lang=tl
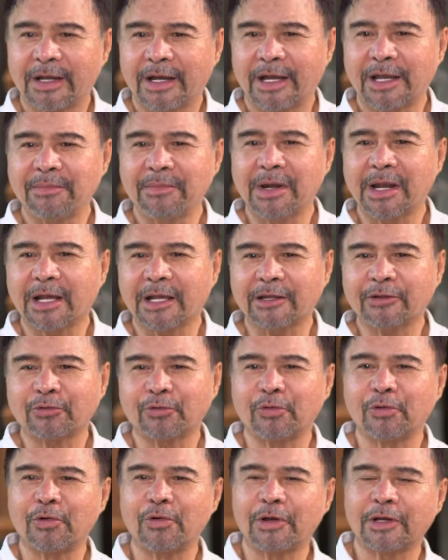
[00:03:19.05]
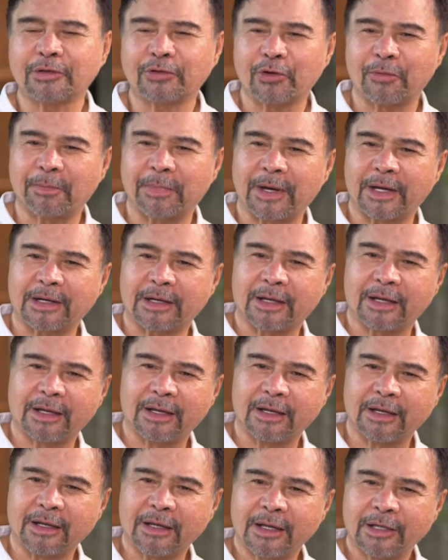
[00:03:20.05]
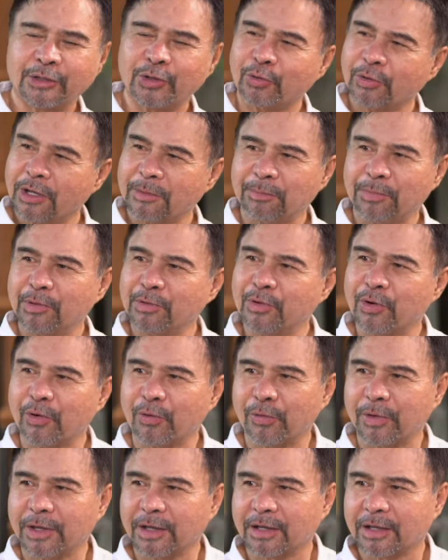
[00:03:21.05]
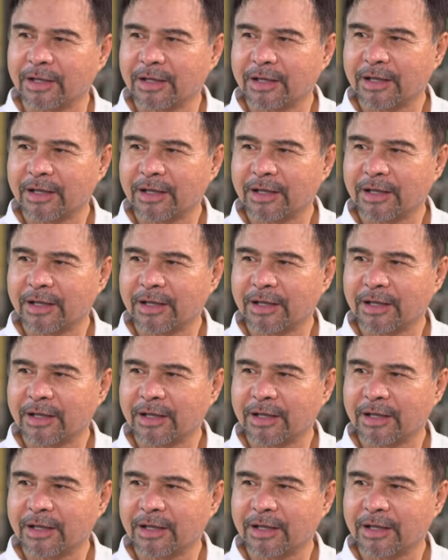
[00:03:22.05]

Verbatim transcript: ay malaking tulong ito para to keep you going.